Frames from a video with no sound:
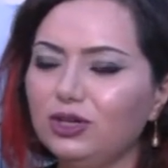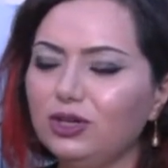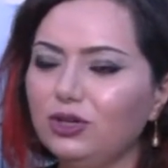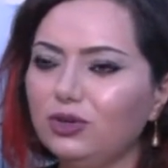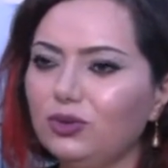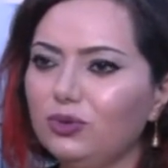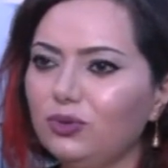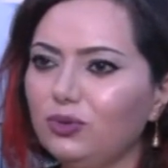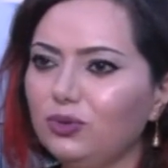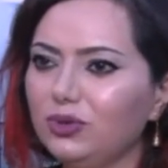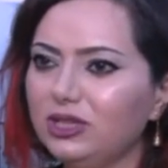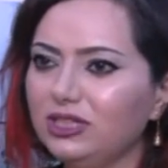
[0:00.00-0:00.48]

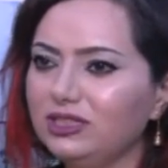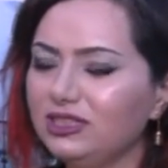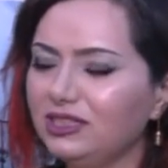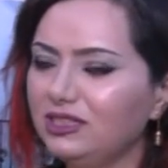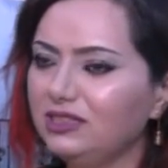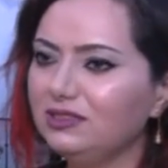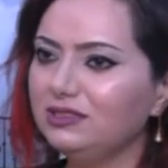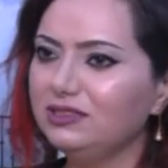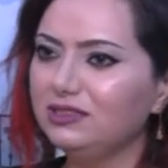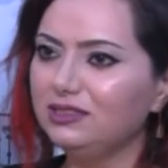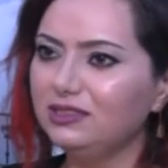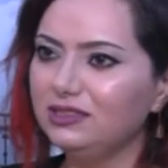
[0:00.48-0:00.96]

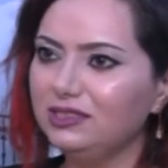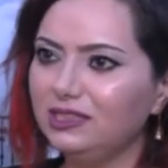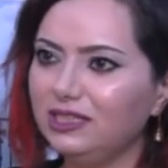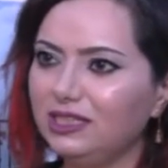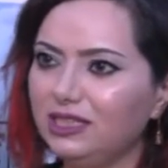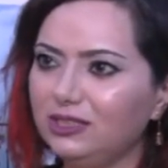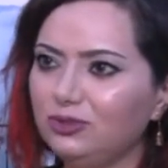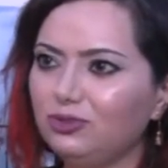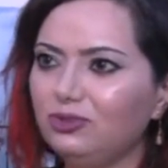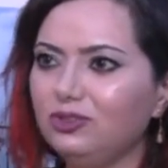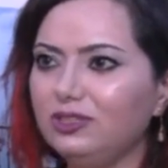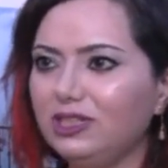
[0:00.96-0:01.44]
وثالث ترتيله
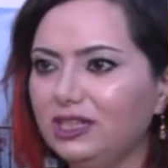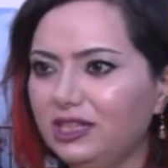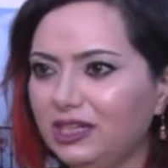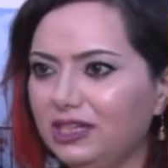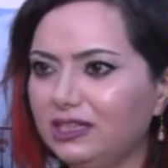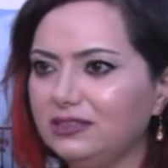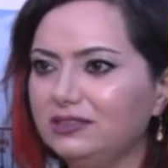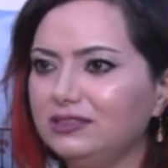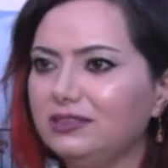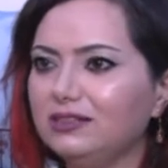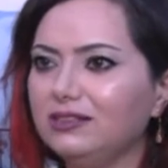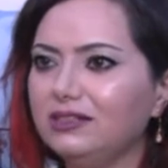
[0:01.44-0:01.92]
رح تكون
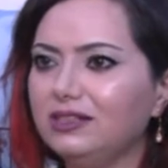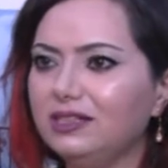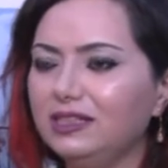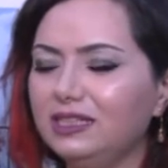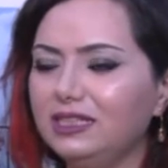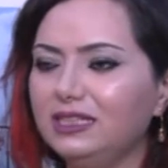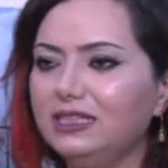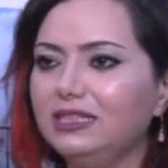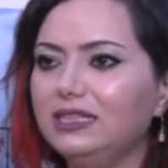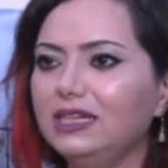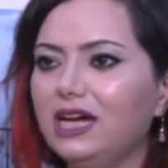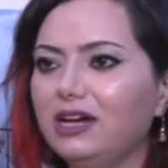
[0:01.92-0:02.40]
للعذراء
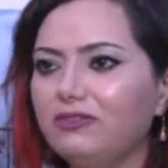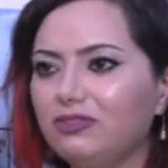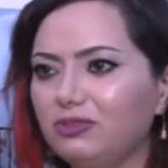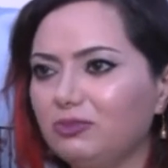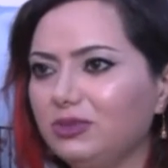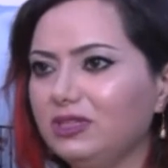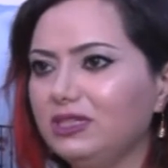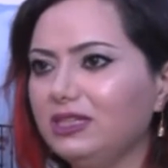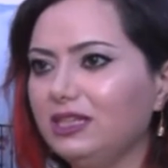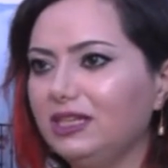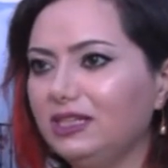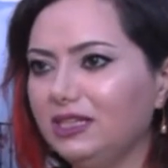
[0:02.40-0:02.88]
اللي هي افي
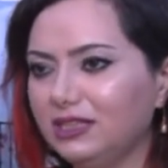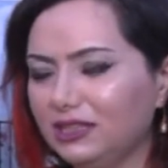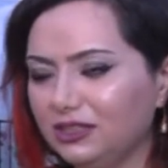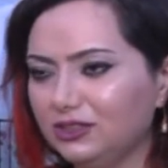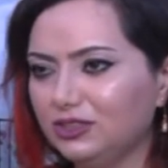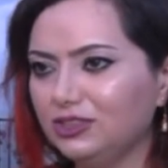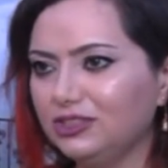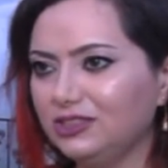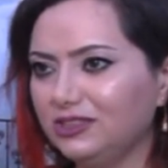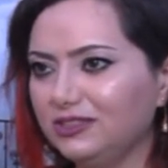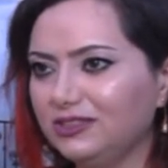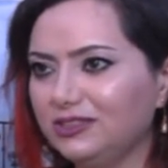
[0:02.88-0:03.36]
ماريا
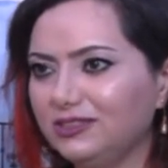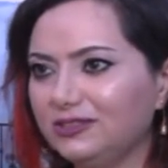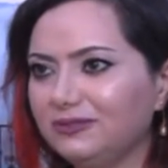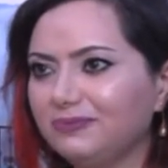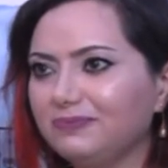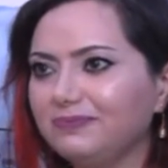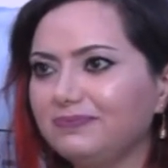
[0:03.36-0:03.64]
لاكاتشيني